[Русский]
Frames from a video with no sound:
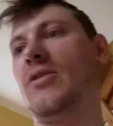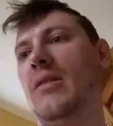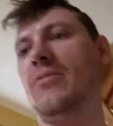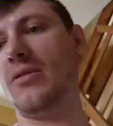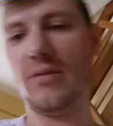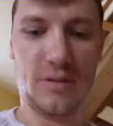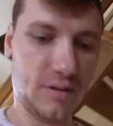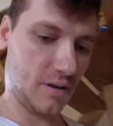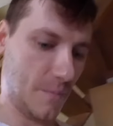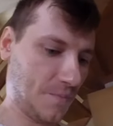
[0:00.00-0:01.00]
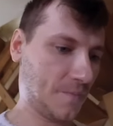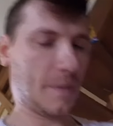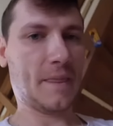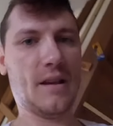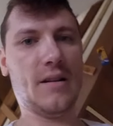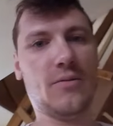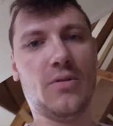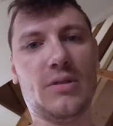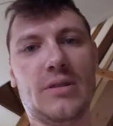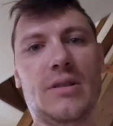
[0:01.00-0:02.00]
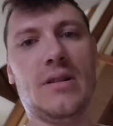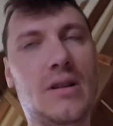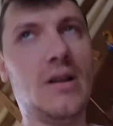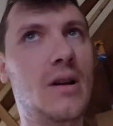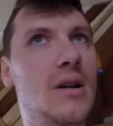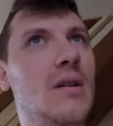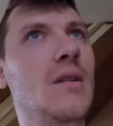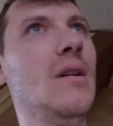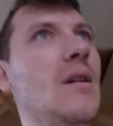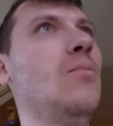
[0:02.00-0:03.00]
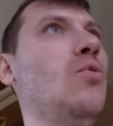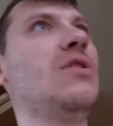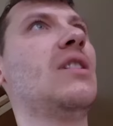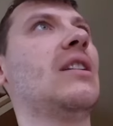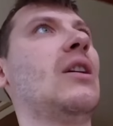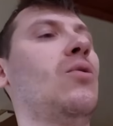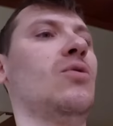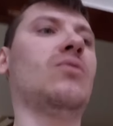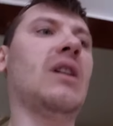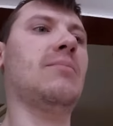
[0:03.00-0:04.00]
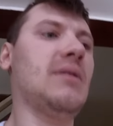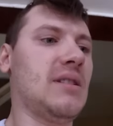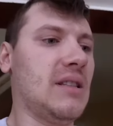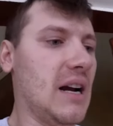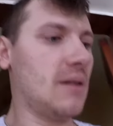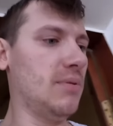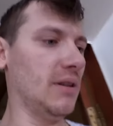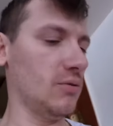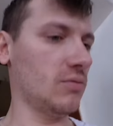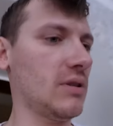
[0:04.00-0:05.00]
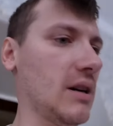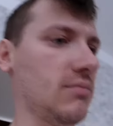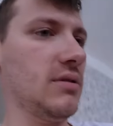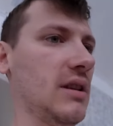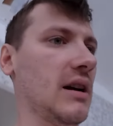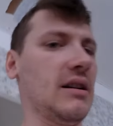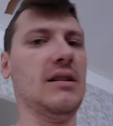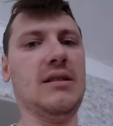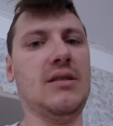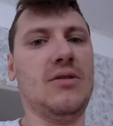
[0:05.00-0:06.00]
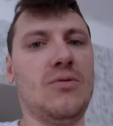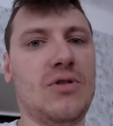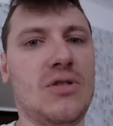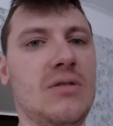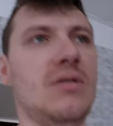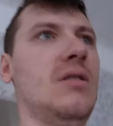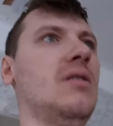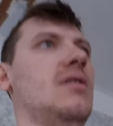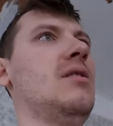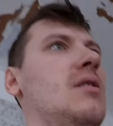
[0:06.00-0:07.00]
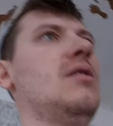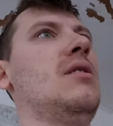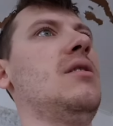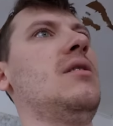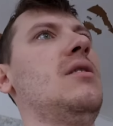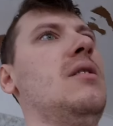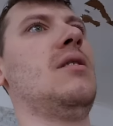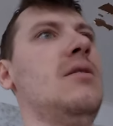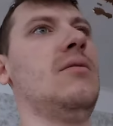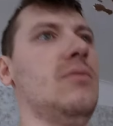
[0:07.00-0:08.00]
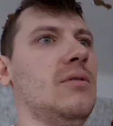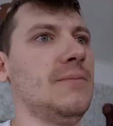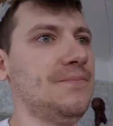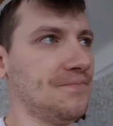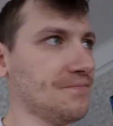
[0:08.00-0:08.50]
Да, Мирон? Вот. Мутненько такое. Ну, как бы страх был, ну, как бы так, не очень. Вот.